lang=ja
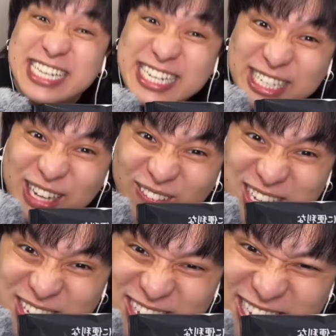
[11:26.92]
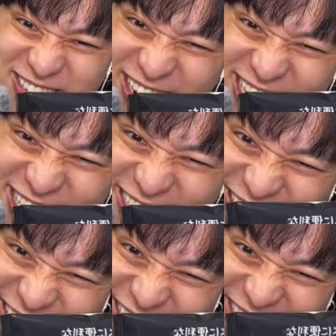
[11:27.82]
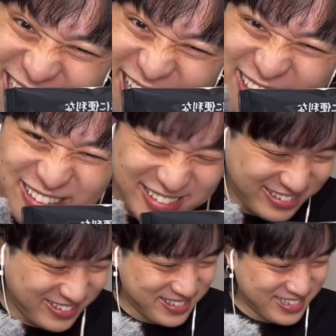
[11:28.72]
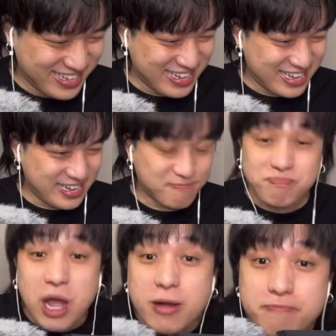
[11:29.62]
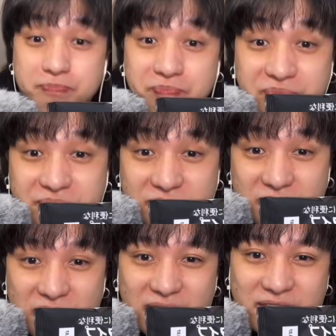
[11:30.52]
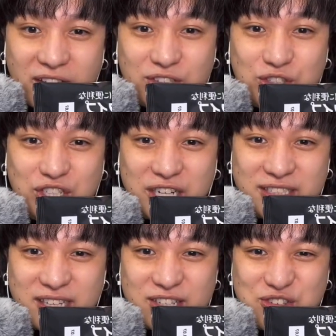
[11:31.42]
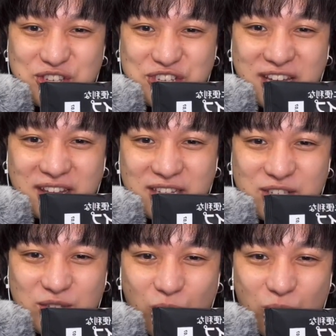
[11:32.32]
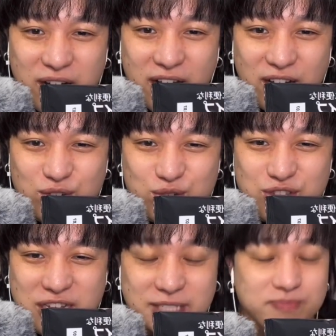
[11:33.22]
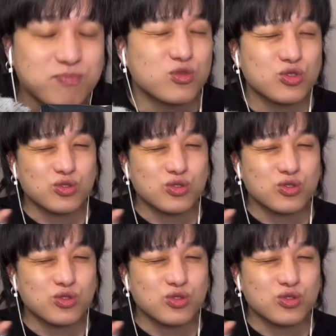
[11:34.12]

一気に食べ過ぎてるからね、私がね。うん。え、あ立つじゃん、立つ冷え、立つのわら、古ル立ち。